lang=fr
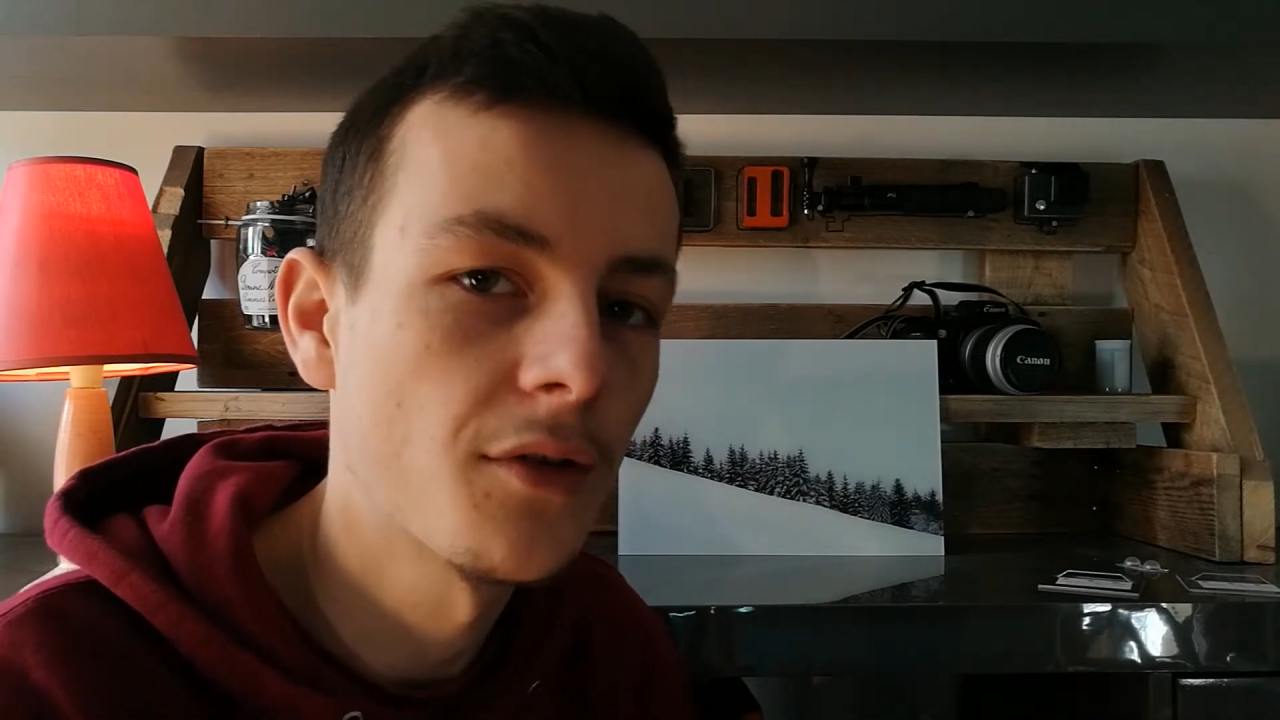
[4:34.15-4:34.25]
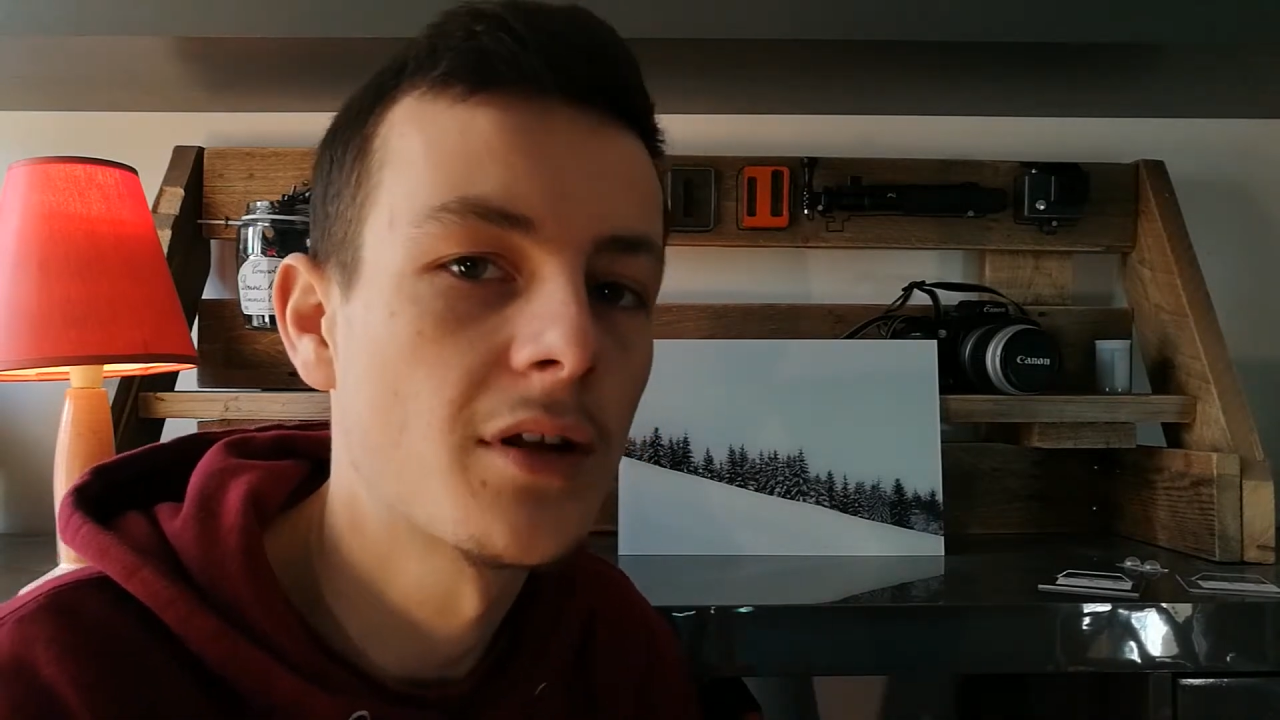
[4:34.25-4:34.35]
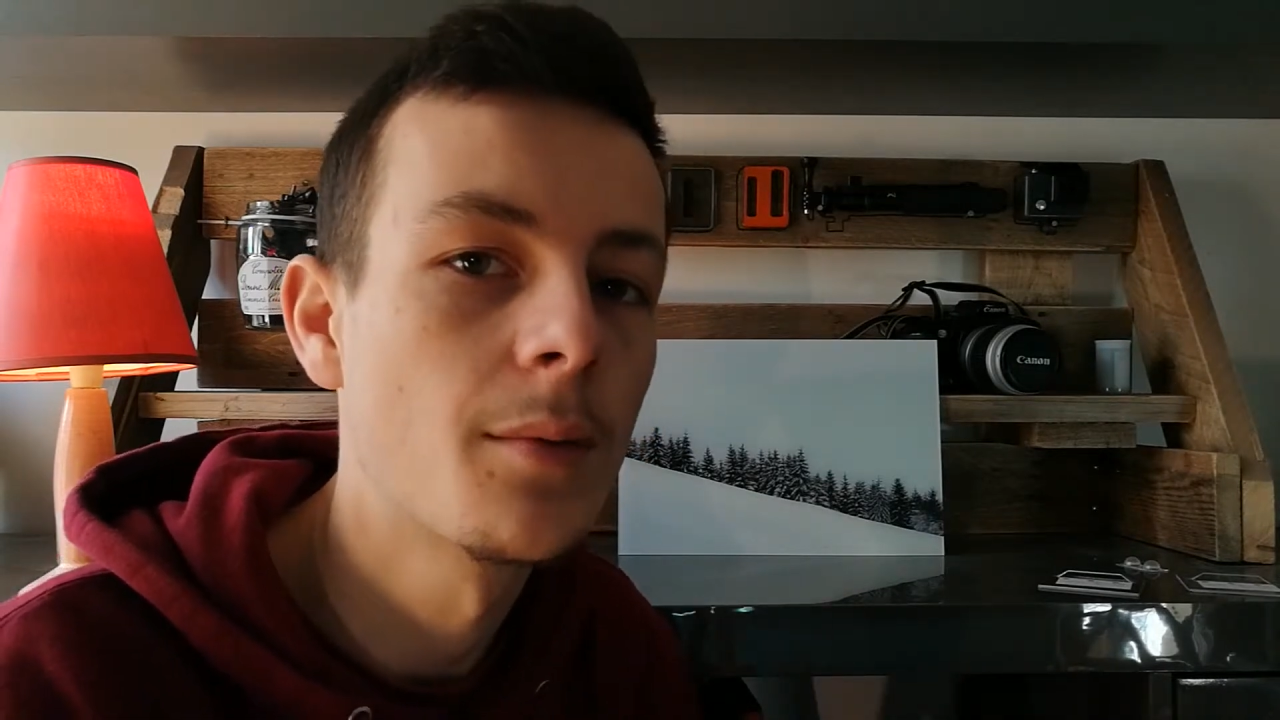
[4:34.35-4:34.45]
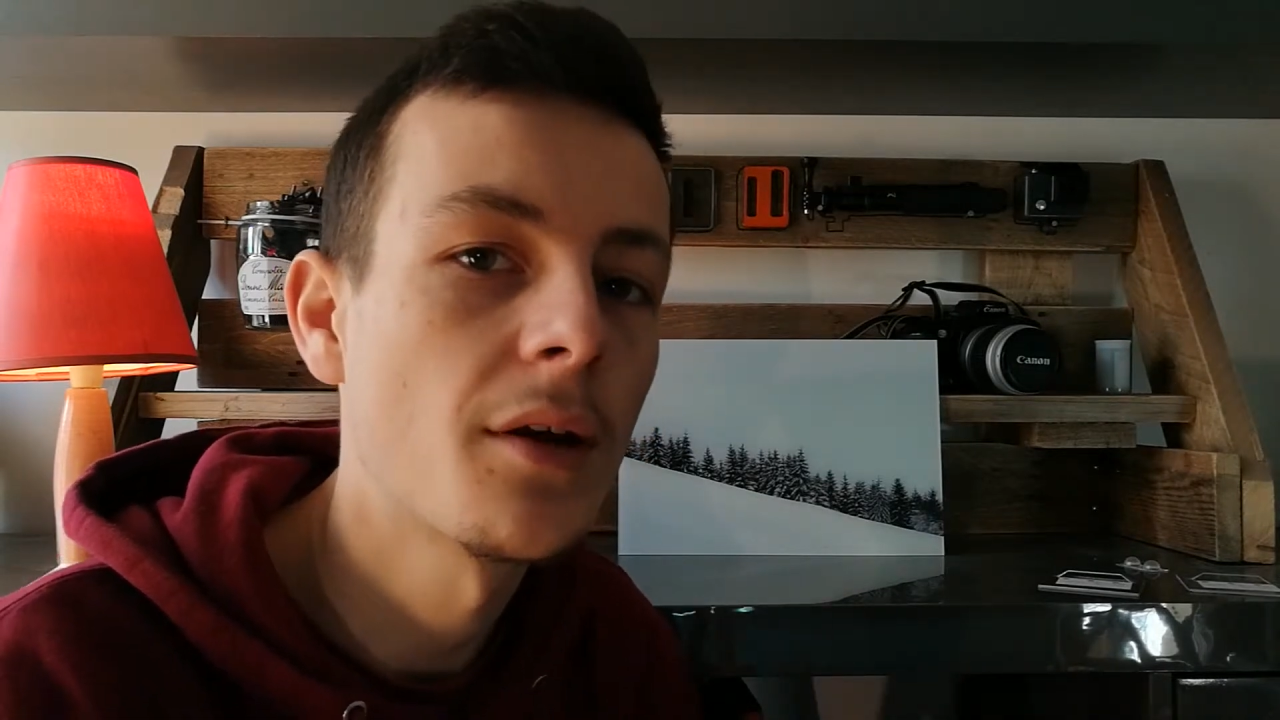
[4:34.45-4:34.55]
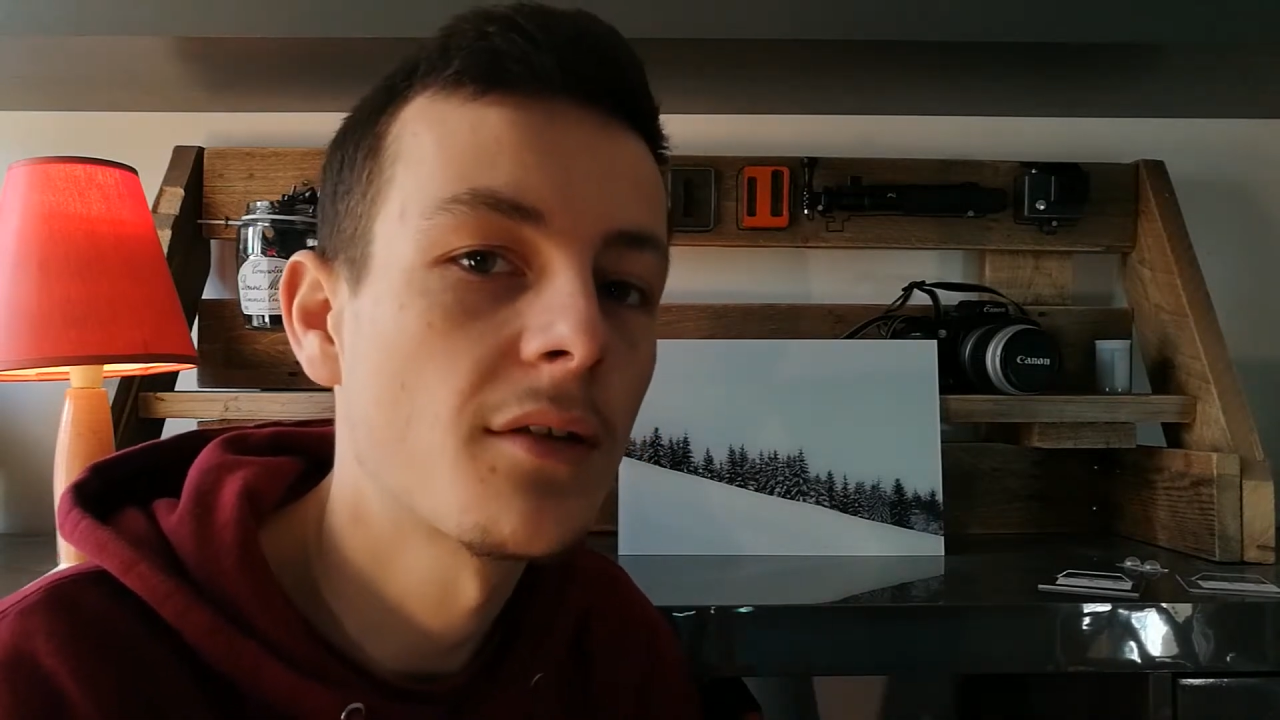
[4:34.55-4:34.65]
entre
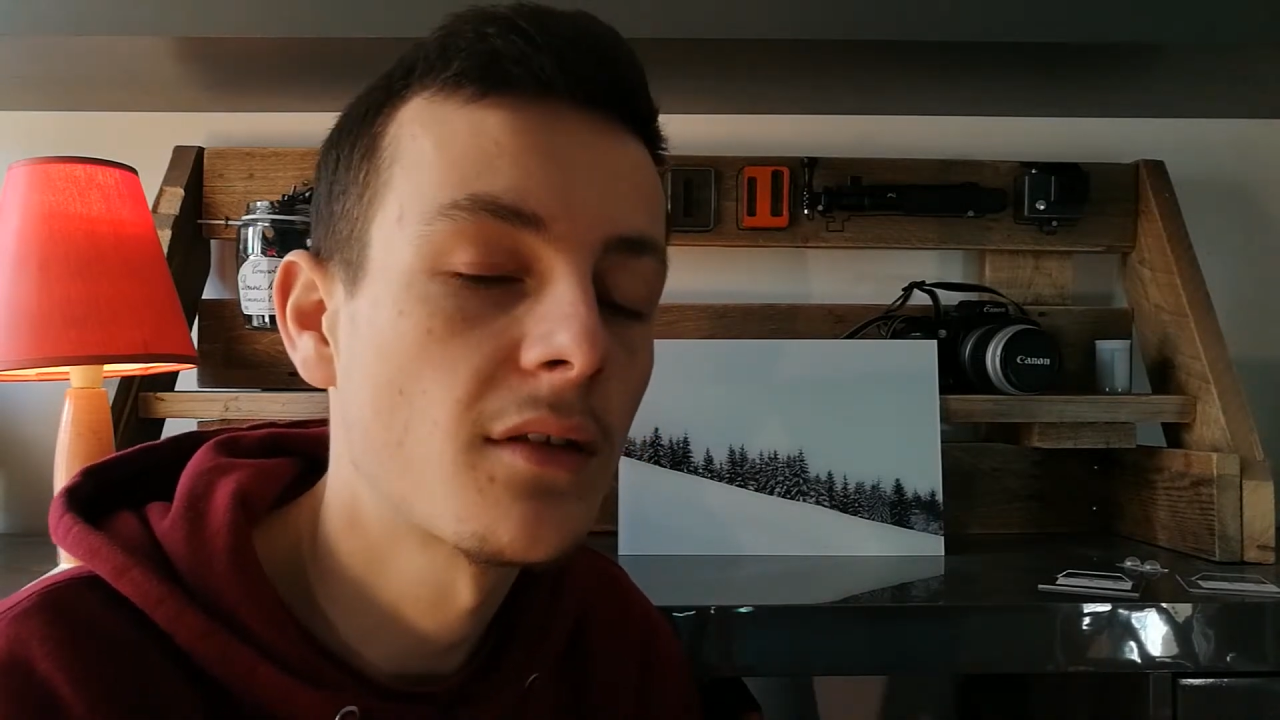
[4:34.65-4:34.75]
les mains et ça,